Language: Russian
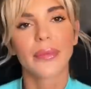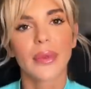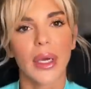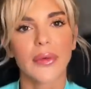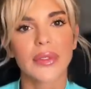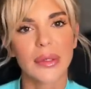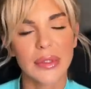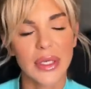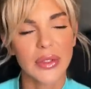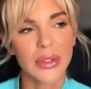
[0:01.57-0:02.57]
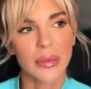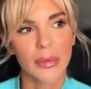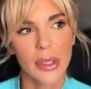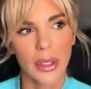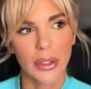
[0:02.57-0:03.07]
Так, всем здравствуйте,
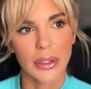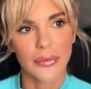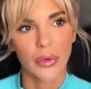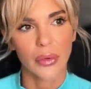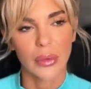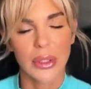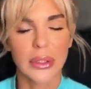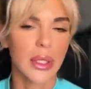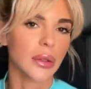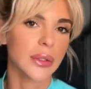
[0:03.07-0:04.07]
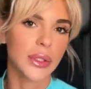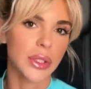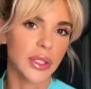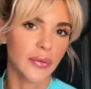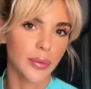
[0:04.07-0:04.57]
мои дорогие. Сегодня у нас не
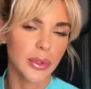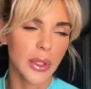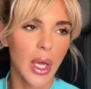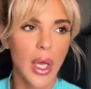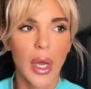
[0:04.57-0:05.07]
классический выпуск.